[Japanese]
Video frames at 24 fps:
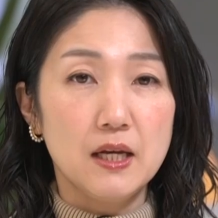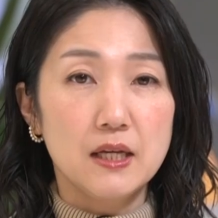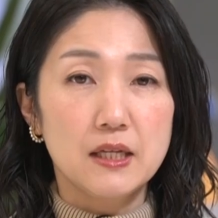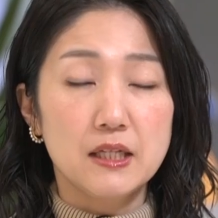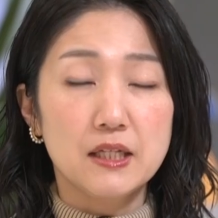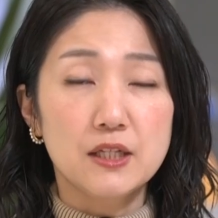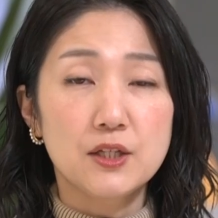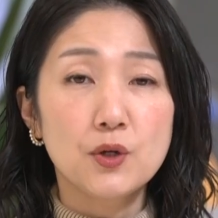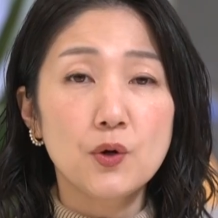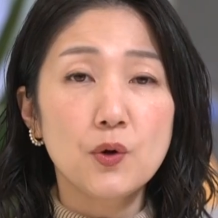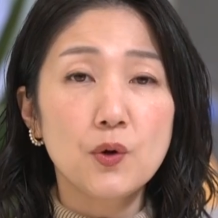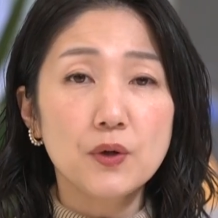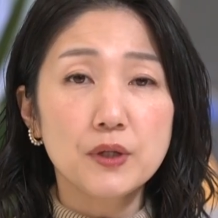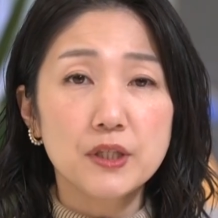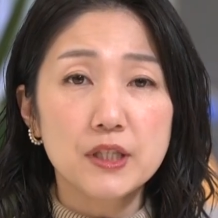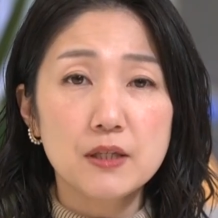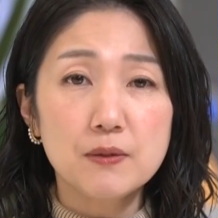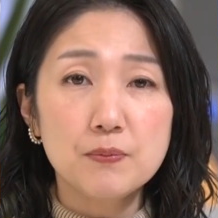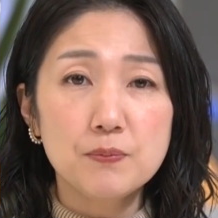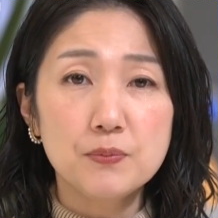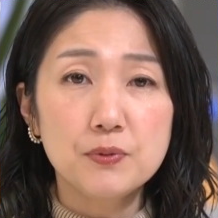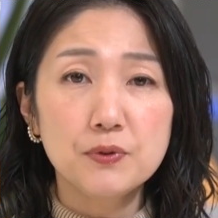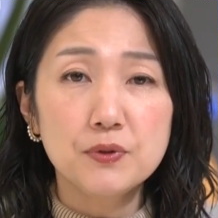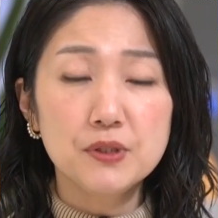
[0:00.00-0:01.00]
医療
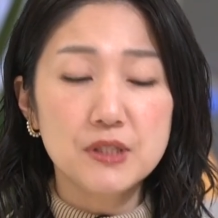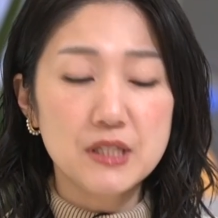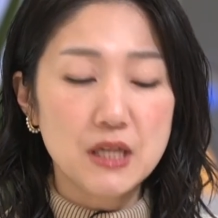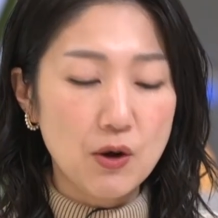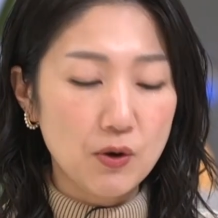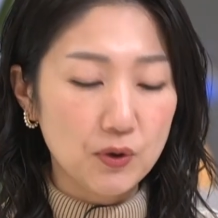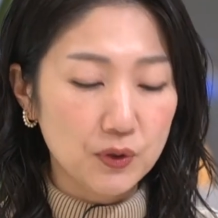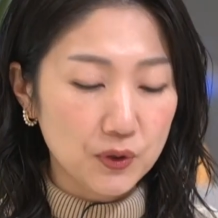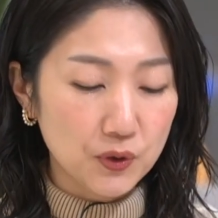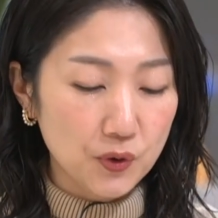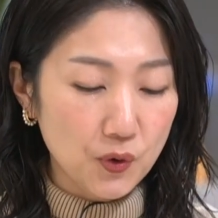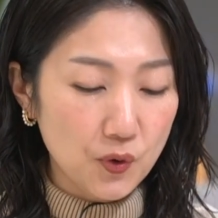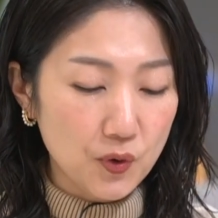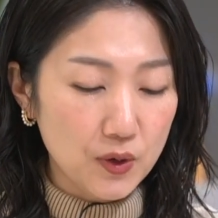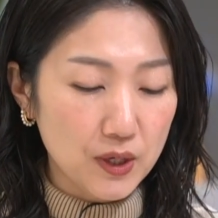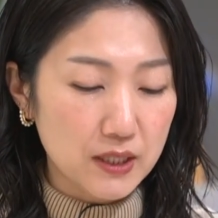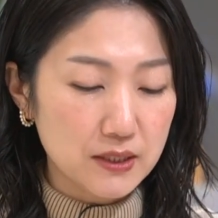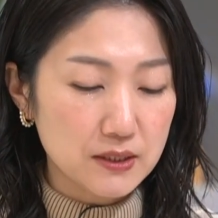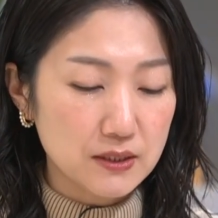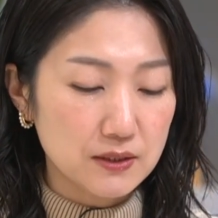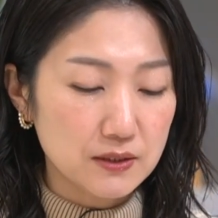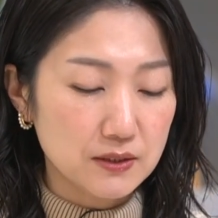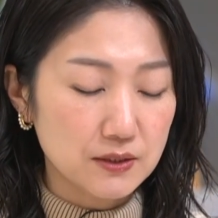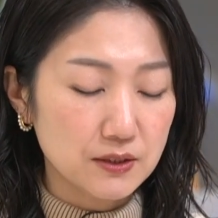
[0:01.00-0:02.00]
品分野を強
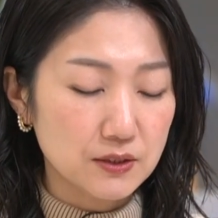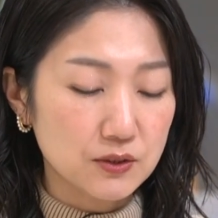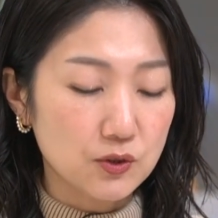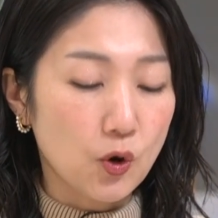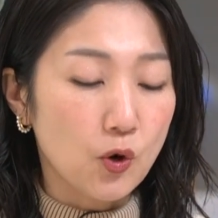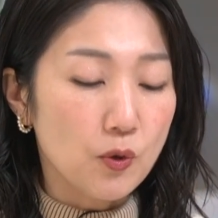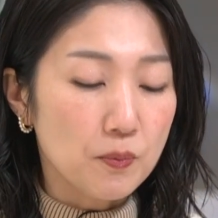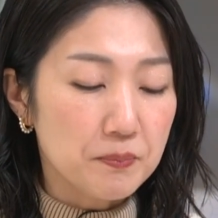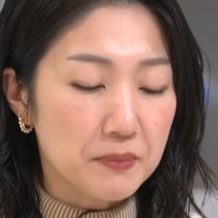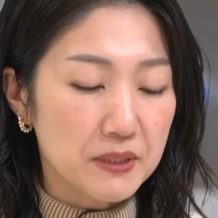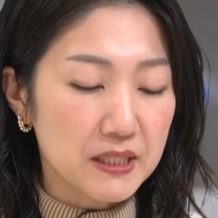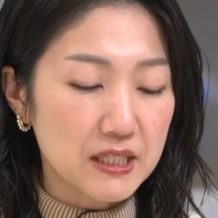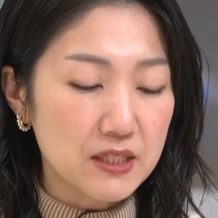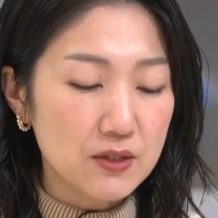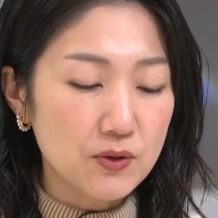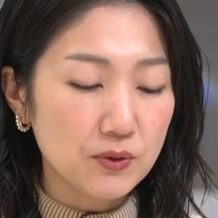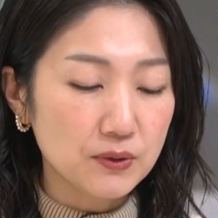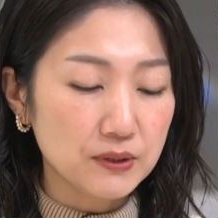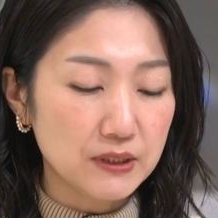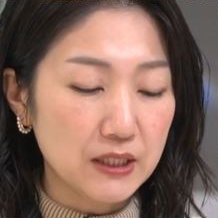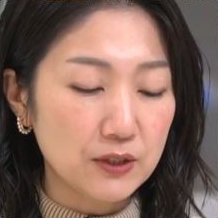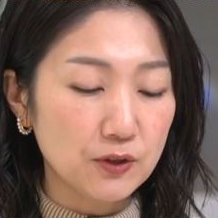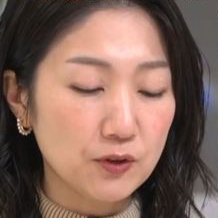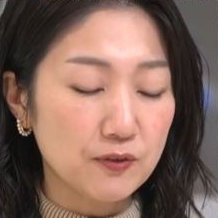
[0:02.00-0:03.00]
化する
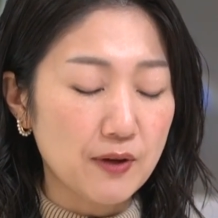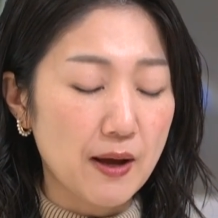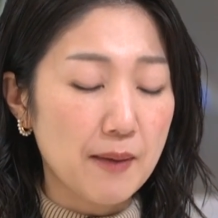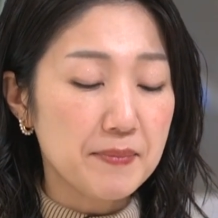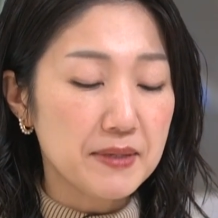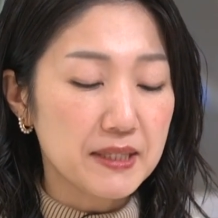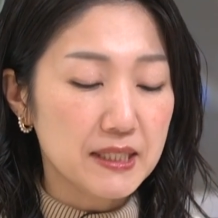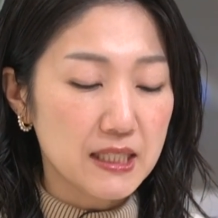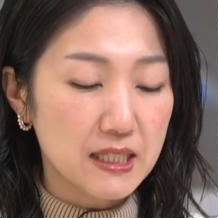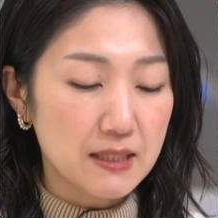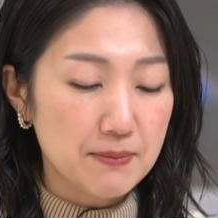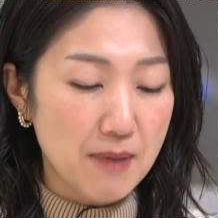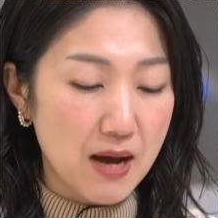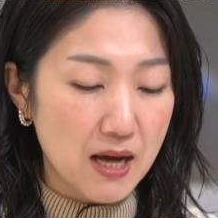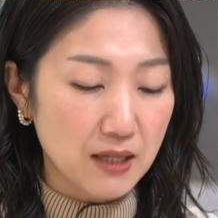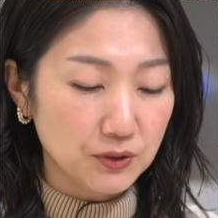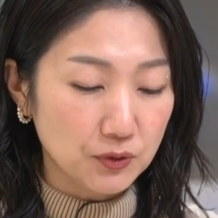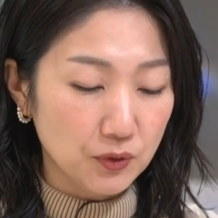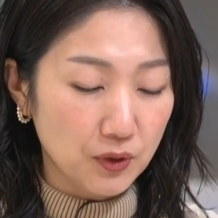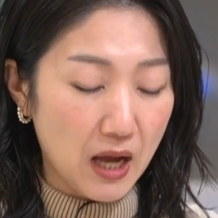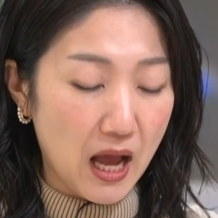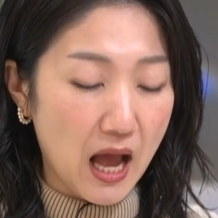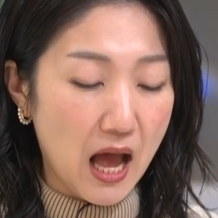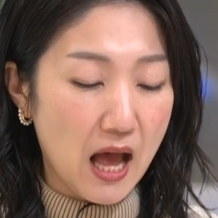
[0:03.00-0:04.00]
コンビニ大手の
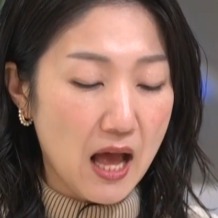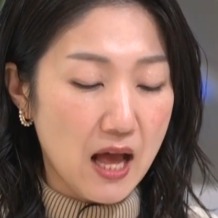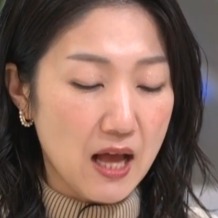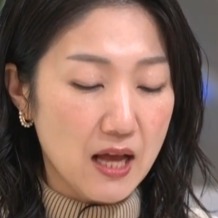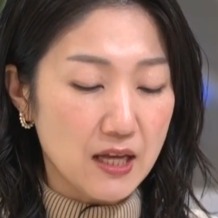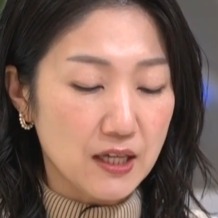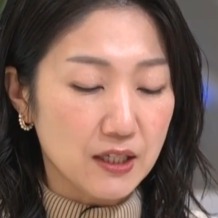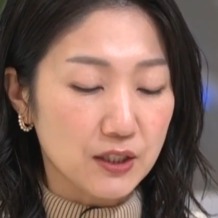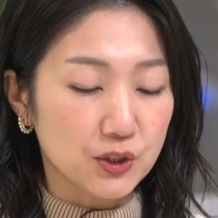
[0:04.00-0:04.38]
ファミリーマートが